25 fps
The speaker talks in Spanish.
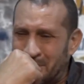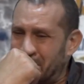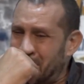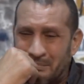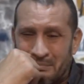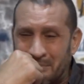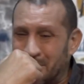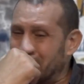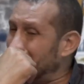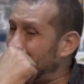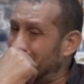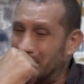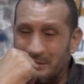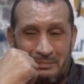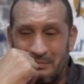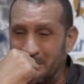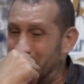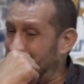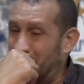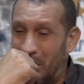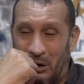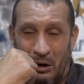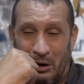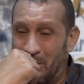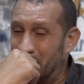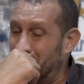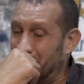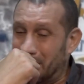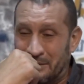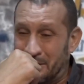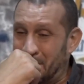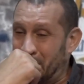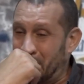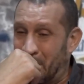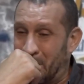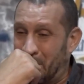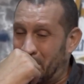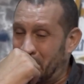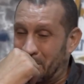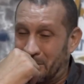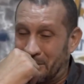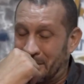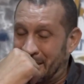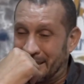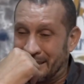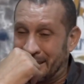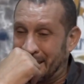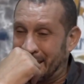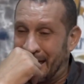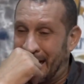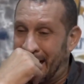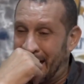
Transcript: Mm, no, no, yo no hice